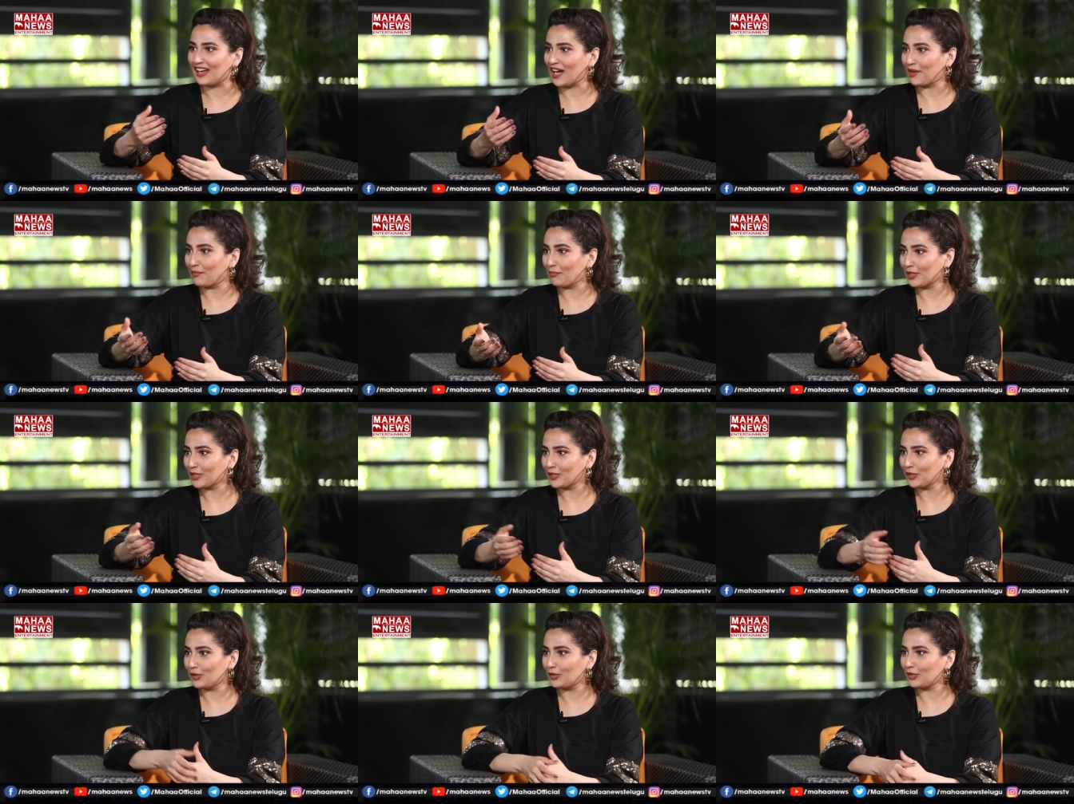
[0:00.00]

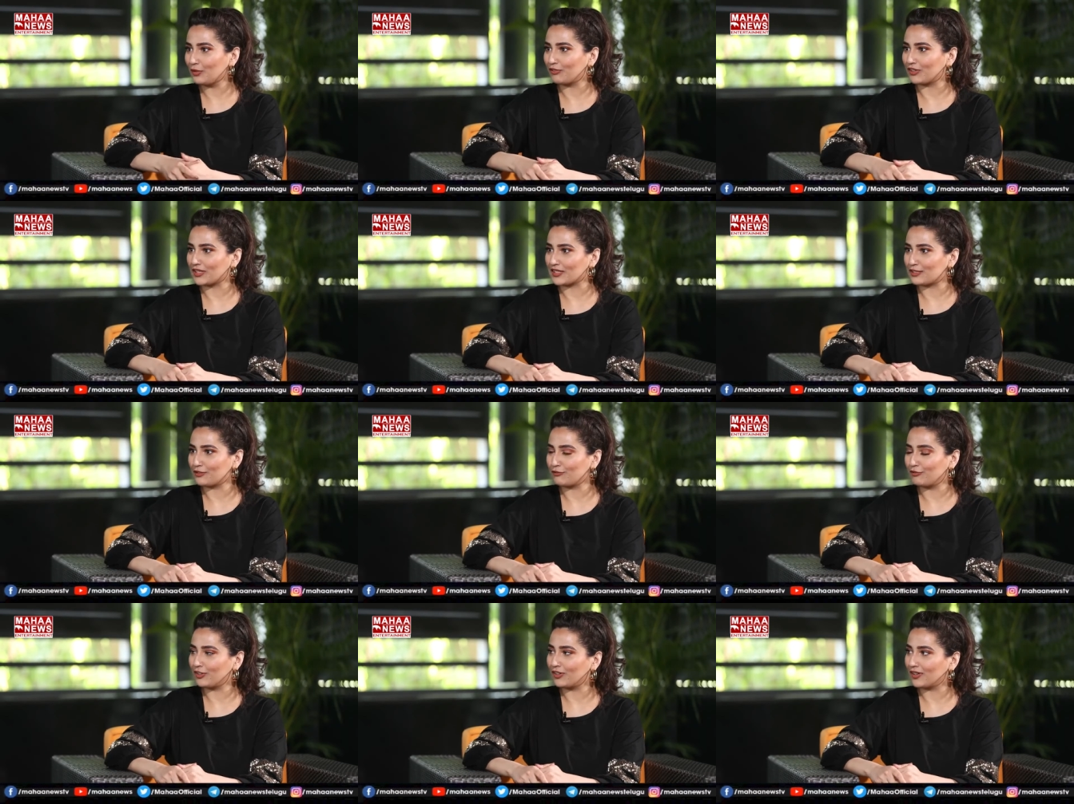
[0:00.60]
అమ్మతో
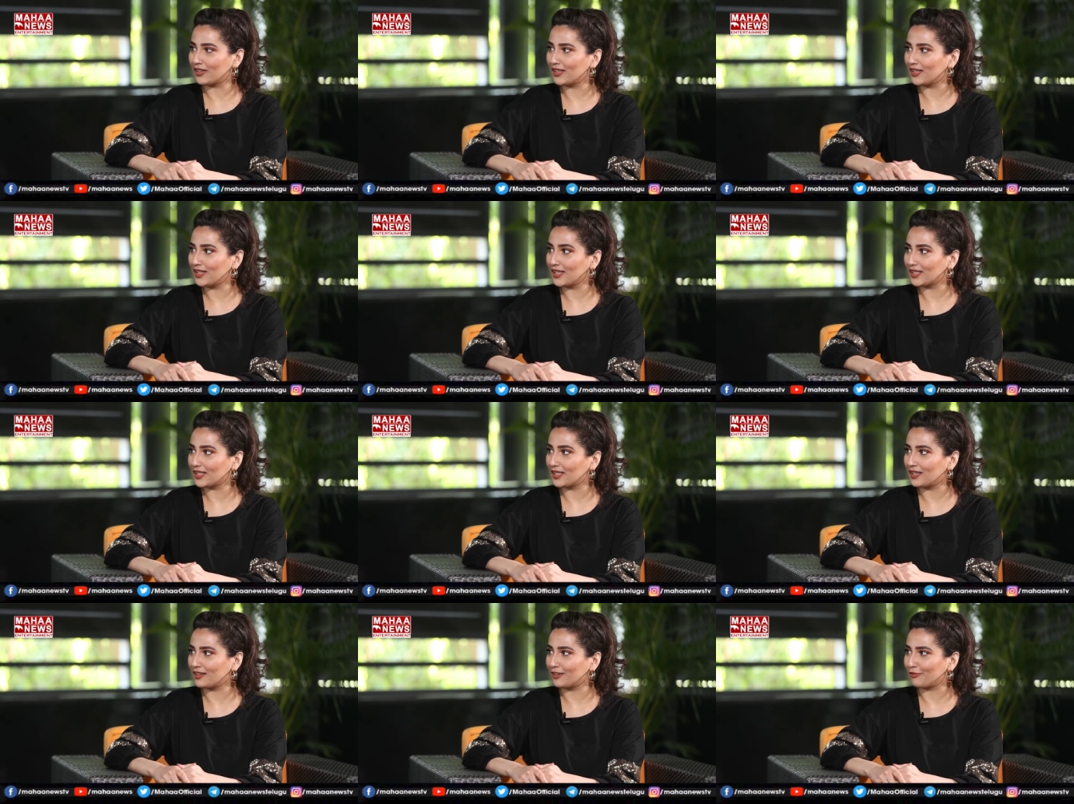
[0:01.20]
ఫస్ట్ ఆఫ్ ఆల్
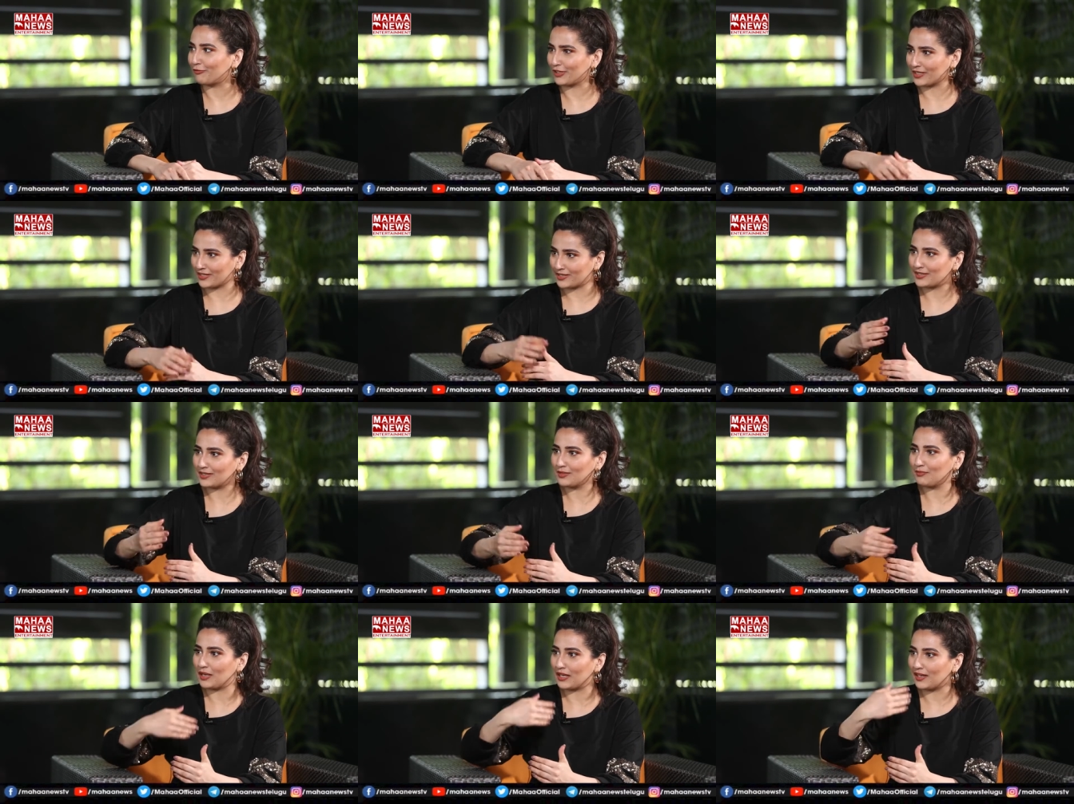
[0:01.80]

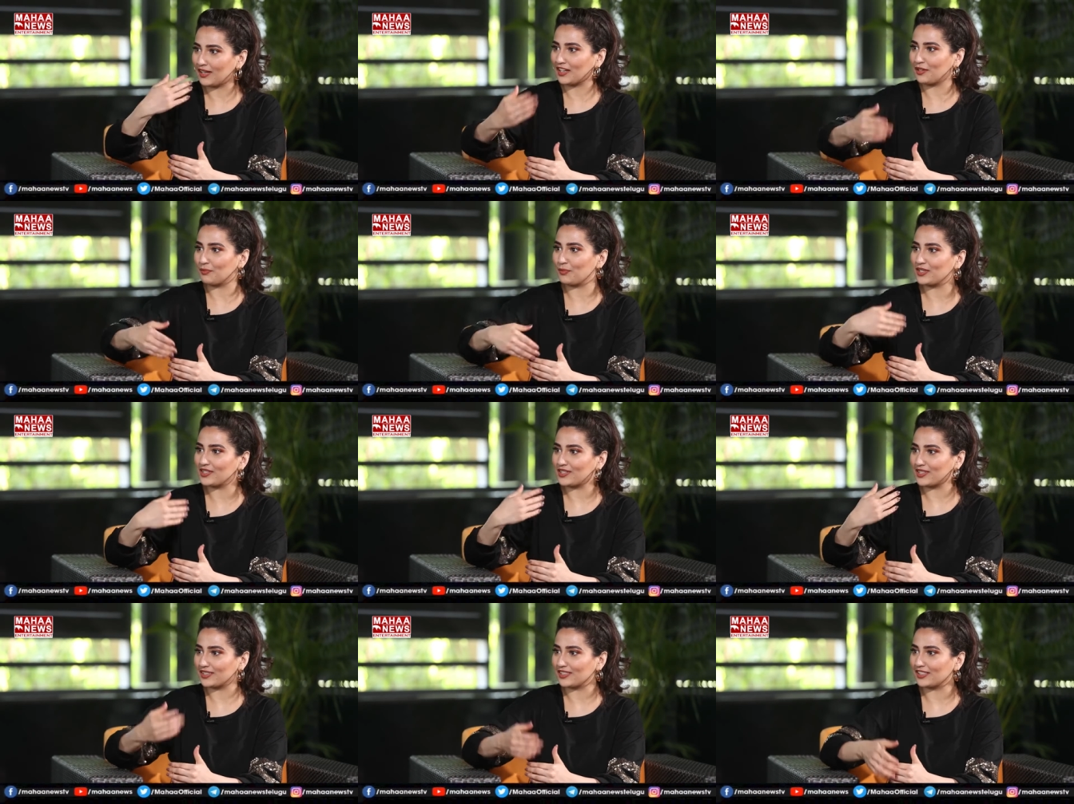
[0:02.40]
ఫస్ట్ మాకు
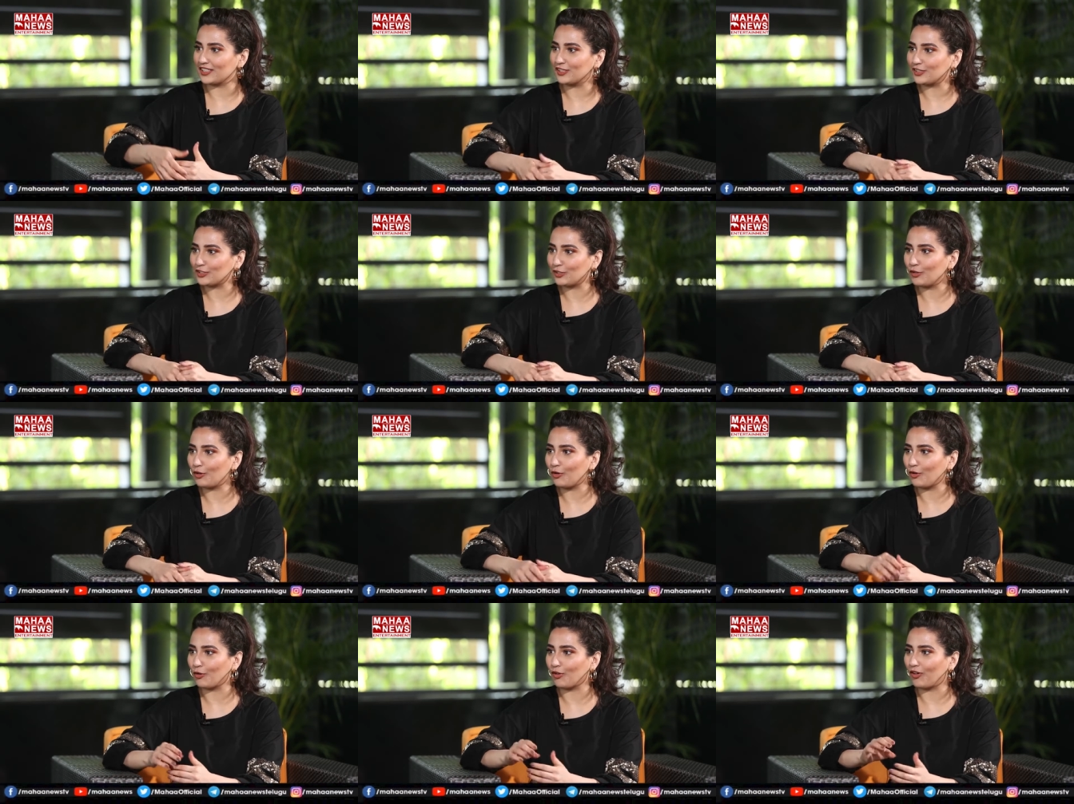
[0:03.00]
కనిపించే సీన్స్
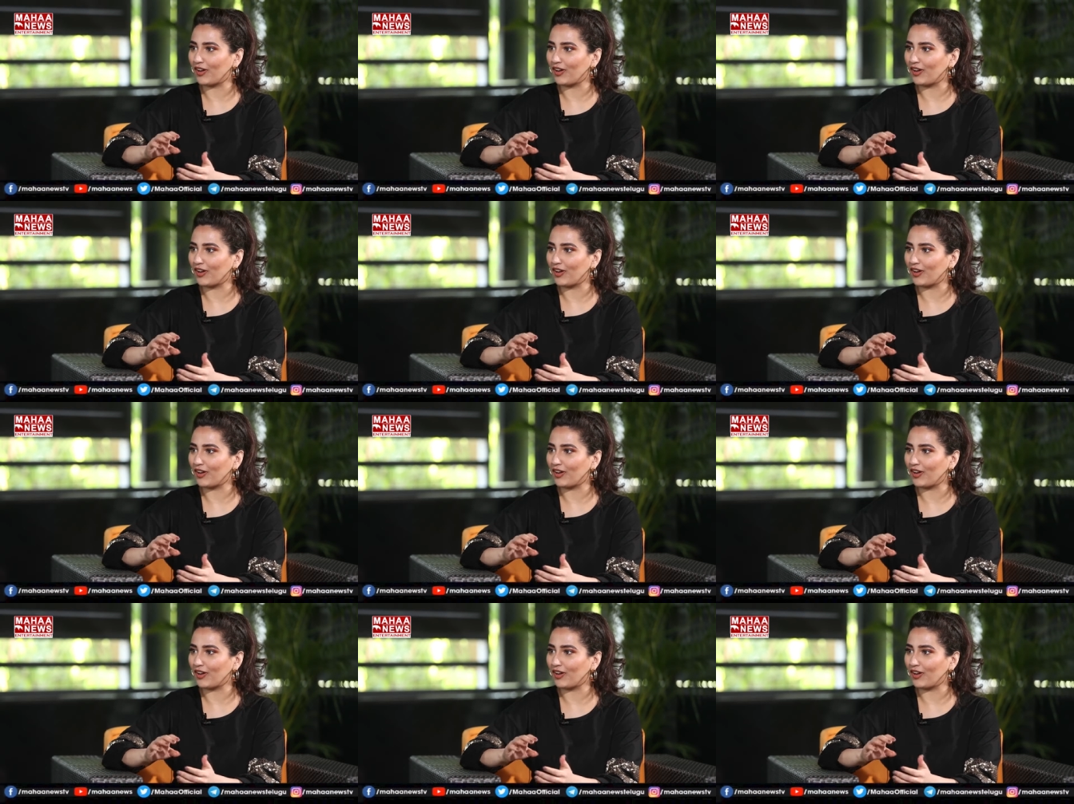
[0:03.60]
లో